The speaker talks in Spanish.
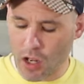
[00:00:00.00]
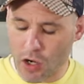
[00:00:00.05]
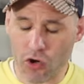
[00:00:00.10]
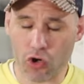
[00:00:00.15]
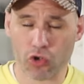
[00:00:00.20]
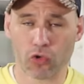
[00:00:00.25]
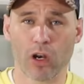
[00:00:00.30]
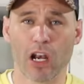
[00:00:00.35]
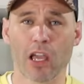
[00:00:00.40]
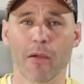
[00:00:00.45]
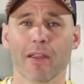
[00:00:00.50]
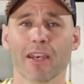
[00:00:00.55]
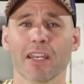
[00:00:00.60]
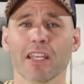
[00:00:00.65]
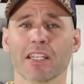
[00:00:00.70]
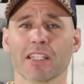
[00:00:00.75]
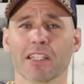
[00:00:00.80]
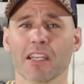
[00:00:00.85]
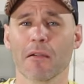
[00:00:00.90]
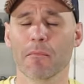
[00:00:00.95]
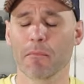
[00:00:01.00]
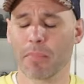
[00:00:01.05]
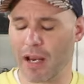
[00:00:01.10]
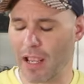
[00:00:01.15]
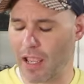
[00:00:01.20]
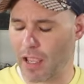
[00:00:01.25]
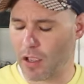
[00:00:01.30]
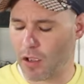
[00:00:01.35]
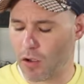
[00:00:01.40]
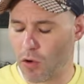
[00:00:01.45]
nos suele venir
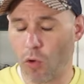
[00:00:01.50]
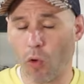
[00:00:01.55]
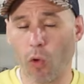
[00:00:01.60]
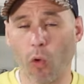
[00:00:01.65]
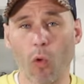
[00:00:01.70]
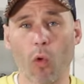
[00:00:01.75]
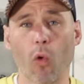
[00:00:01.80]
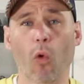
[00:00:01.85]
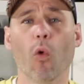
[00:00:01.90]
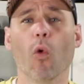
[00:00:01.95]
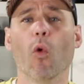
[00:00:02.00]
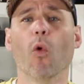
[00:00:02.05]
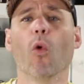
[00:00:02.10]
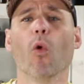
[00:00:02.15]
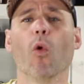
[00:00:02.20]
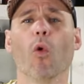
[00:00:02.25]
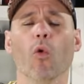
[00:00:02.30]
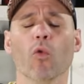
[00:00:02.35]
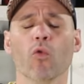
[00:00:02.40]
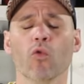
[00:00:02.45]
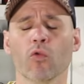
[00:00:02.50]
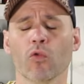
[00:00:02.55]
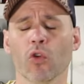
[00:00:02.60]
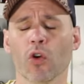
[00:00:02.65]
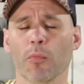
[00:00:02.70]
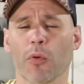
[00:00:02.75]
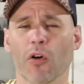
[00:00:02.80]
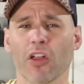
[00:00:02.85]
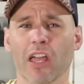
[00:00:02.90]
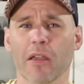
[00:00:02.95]
siempre un
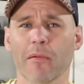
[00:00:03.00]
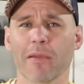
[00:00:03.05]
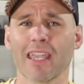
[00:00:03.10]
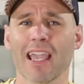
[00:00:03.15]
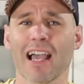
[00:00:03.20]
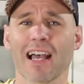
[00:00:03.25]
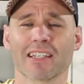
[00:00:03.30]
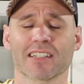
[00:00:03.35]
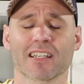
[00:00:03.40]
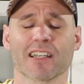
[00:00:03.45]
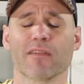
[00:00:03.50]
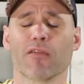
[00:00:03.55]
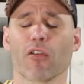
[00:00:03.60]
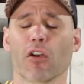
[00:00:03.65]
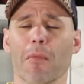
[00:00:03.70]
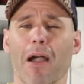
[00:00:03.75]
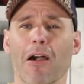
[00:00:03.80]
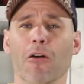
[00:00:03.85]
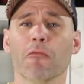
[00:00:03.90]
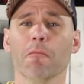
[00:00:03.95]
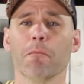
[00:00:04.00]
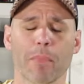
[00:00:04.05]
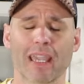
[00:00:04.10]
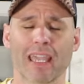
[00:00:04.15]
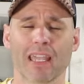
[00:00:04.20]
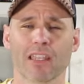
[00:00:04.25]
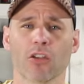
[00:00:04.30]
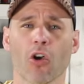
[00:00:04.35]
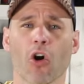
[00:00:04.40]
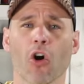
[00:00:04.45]
grupo de vías que forman un
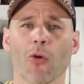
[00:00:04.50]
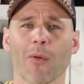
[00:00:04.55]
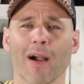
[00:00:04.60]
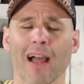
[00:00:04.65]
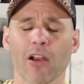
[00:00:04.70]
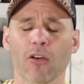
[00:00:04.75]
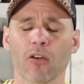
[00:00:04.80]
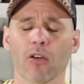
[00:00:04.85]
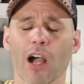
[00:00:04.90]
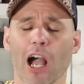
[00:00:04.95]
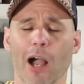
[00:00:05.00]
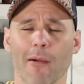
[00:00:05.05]
pequeño óvalo,